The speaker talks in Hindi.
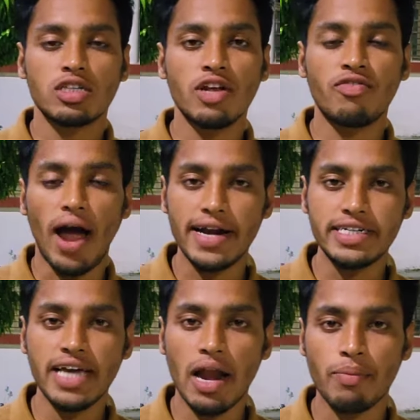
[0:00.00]
सिर्फ
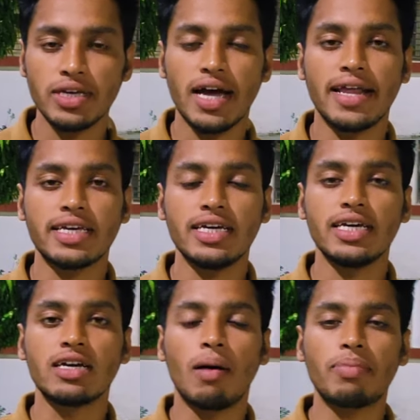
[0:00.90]
आईटीआरपी यानी कि
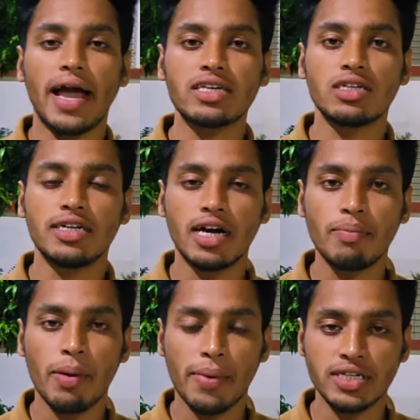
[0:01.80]
इनकम टैक्स
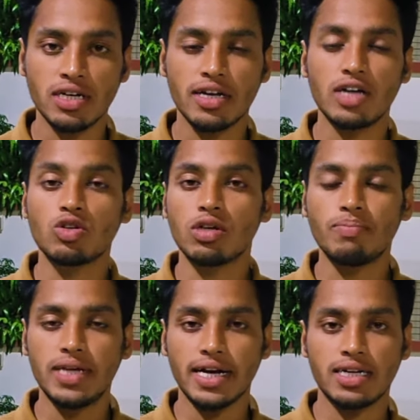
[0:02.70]
रिटर्न प्रिपरेशन का जो
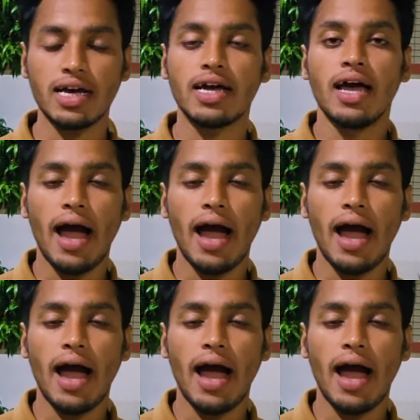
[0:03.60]
सब्जेक्ट है